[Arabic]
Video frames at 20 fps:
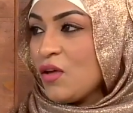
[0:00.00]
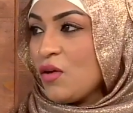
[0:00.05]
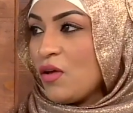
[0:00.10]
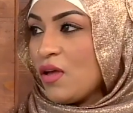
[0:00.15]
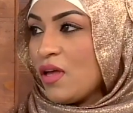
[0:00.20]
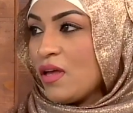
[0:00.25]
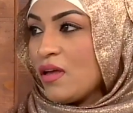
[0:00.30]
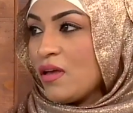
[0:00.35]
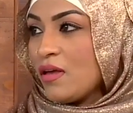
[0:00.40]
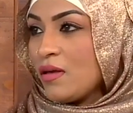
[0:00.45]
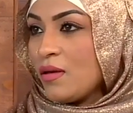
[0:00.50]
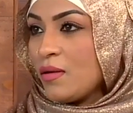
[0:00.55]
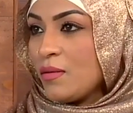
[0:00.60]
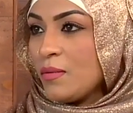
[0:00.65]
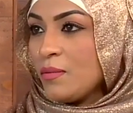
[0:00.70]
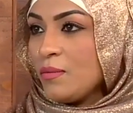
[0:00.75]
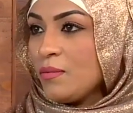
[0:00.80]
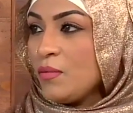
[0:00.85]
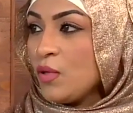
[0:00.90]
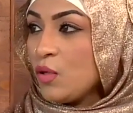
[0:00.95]

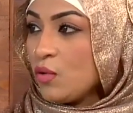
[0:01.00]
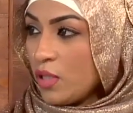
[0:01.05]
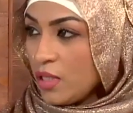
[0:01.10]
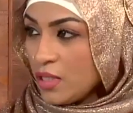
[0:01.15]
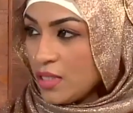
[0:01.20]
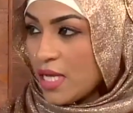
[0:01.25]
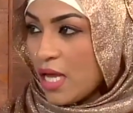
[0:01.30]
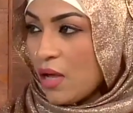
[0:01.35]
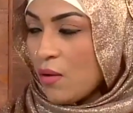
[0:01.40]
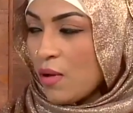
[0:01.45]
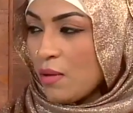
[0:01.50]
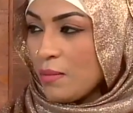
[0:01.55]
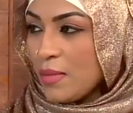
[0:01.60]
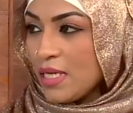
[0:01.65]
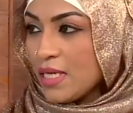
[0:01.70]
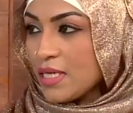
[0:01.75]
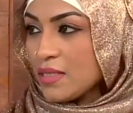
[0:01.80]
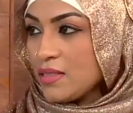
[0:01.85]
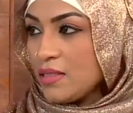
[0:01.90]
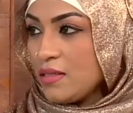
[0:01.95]
آه بيكون عندها عوامل
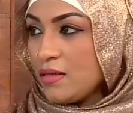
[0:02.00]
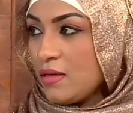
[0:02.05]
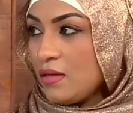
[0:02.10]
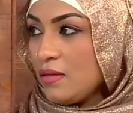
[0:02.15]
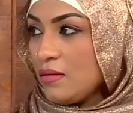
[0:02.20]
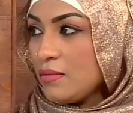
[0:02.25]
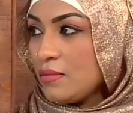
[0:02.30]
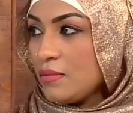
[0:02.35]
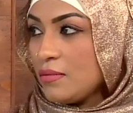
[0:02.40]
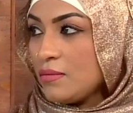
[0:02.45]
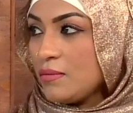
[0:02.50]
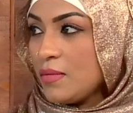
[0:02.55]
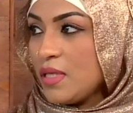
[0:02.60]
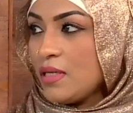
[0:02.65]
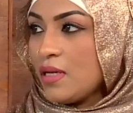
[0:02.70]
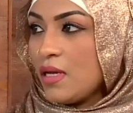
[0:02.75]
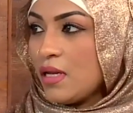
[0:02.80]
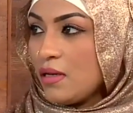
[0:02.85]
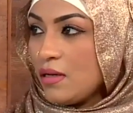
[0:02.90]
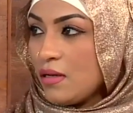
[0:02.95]
كثيرة
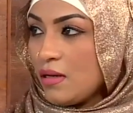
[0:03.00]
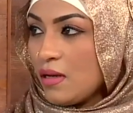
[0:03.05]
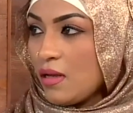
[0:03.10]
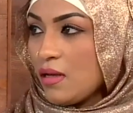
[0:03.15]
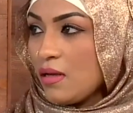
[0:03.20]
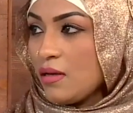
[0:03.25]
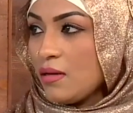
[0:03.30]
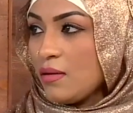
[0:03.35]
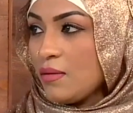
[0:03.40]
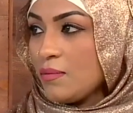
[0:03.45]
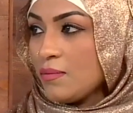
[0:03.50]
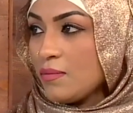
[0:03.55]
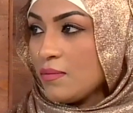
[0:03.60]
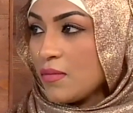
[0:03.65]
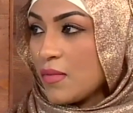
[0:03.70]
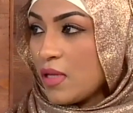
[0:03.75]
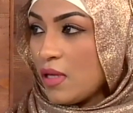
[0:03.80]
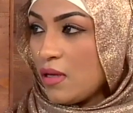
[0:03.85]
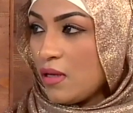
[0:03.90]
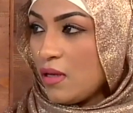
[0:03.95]
منها
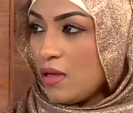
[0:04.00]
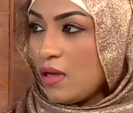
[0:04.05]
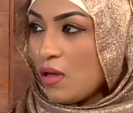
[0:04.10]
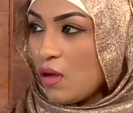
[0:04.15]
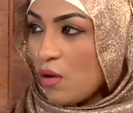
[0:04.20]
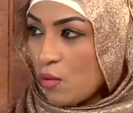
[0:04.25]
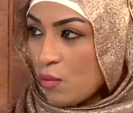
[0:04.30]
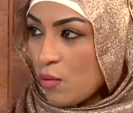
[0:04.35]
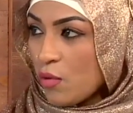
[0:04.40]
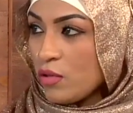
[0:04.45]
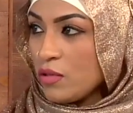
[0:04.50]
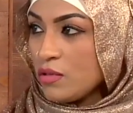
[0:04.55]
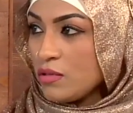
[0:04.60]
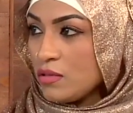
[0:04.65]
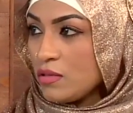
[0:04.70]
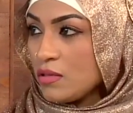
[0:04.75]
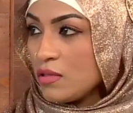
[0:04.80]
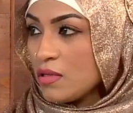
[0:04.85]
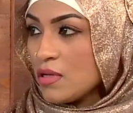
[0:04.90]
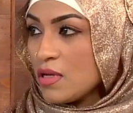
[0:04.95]

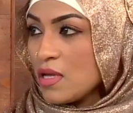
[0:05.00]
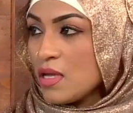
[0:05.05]
هرمونز آه،